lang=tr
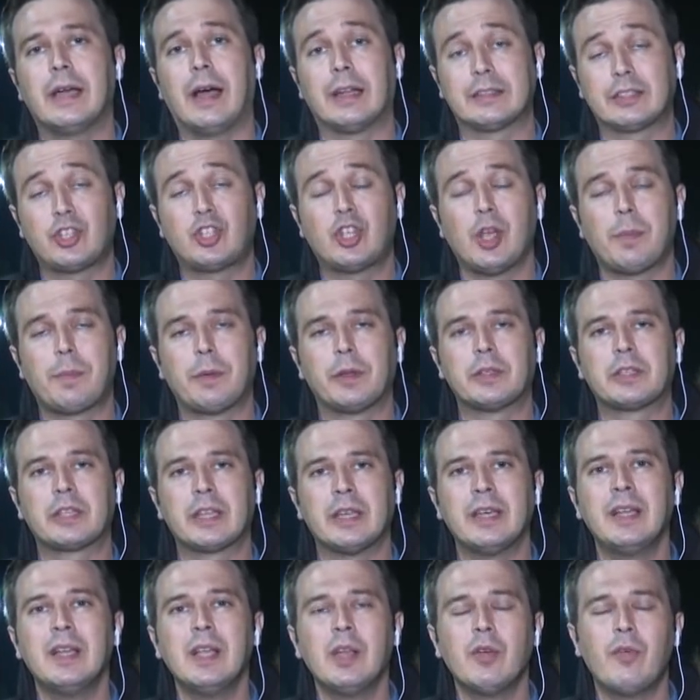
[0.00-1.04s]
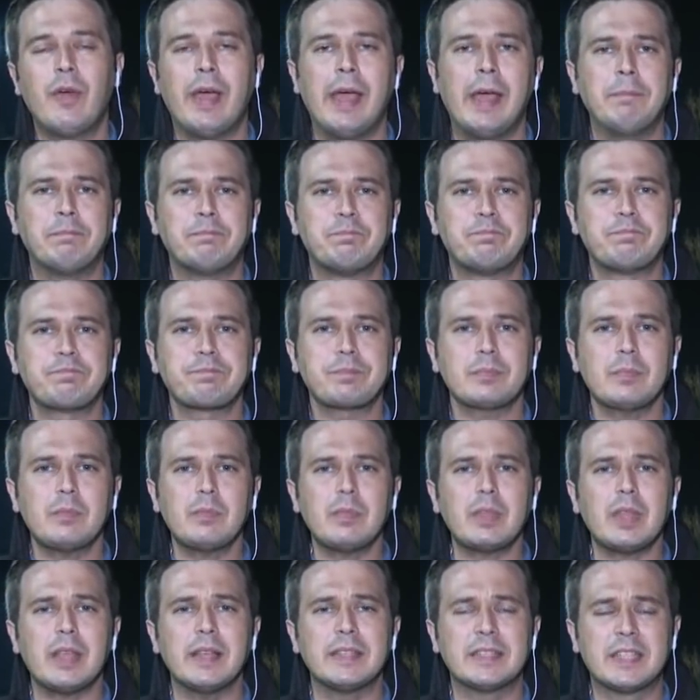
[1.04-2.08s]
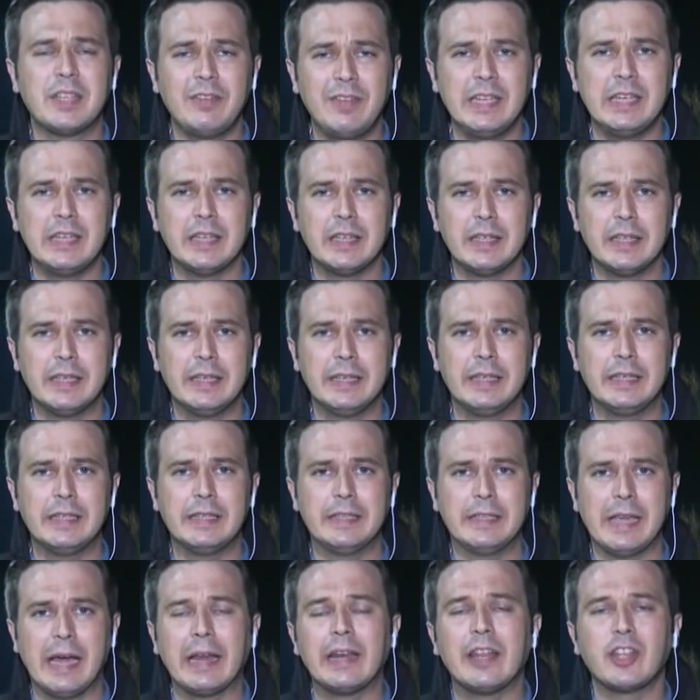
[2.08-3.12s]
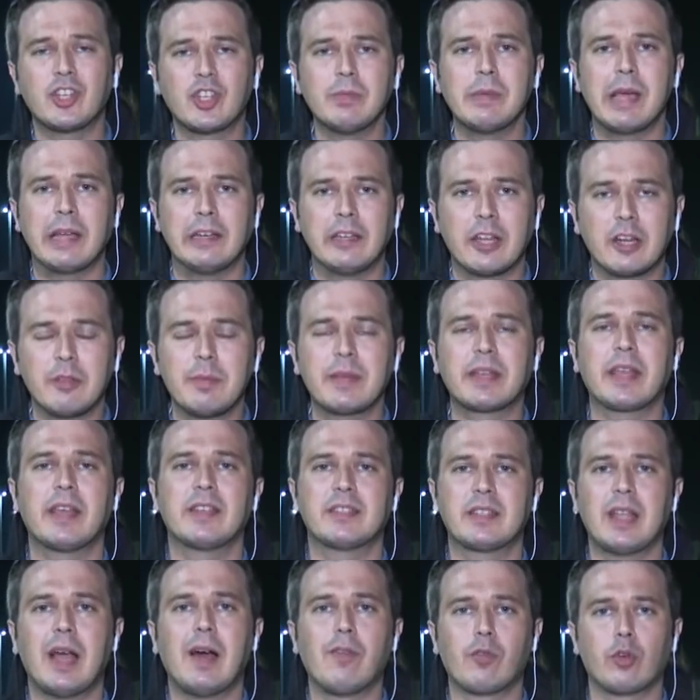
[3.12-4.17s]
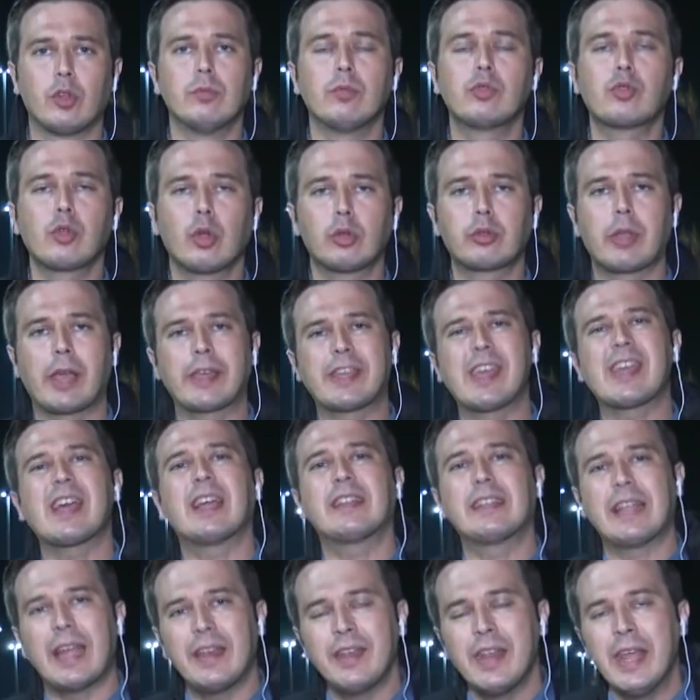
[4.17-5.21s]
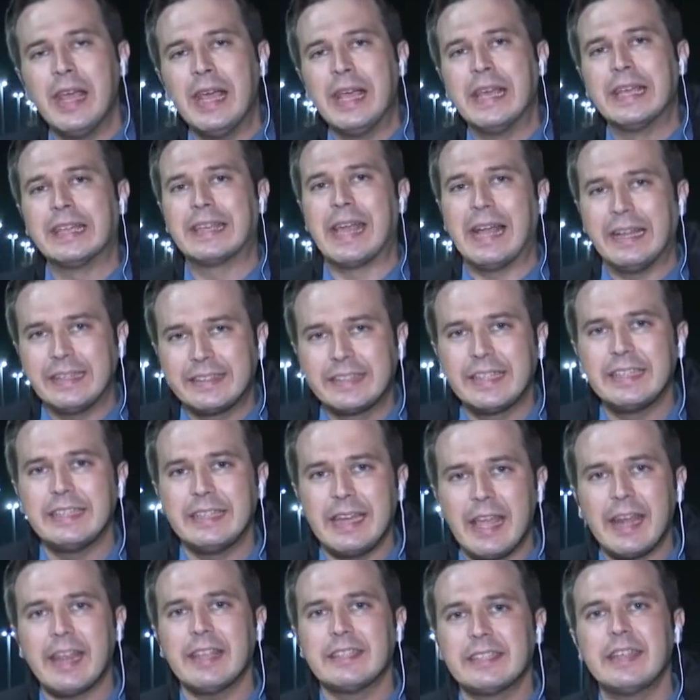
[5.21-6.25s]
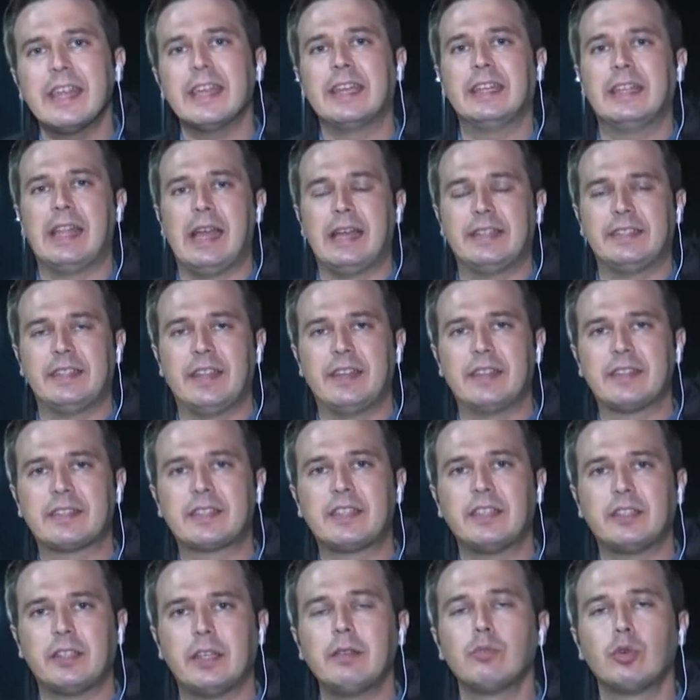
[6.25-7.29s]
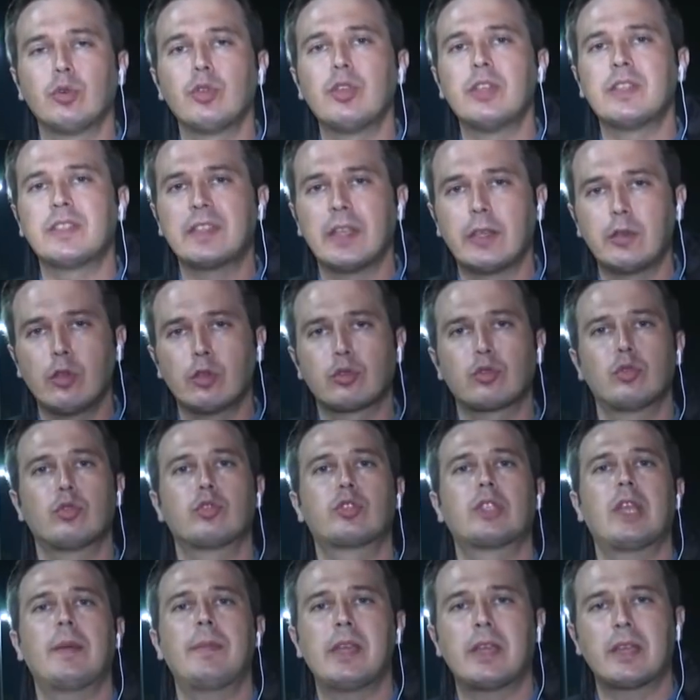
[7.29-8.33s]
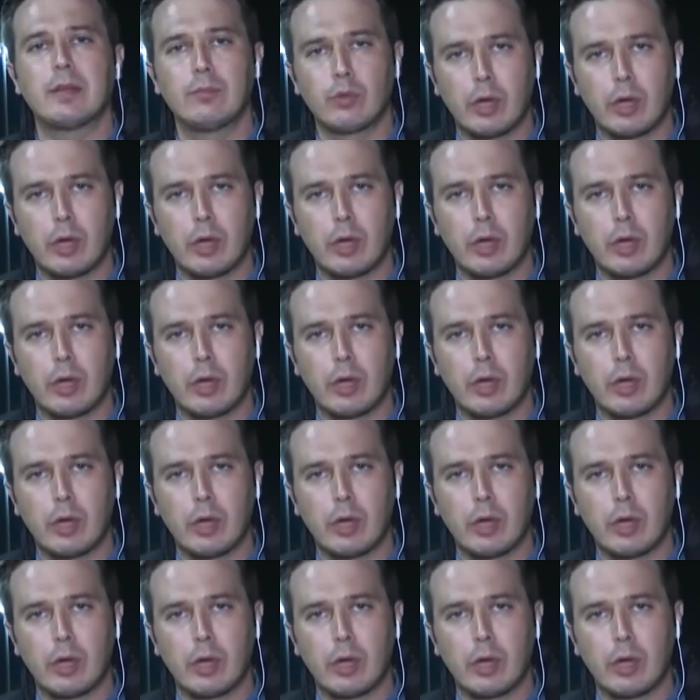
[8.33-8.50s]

atış yapıldı ve sivil e, yerleşim yerleri bir kez daha vurulmuş oldu. Hakikaten kentin neresine giderseniz gidin bunu hissediyorsunuz. Tabii ki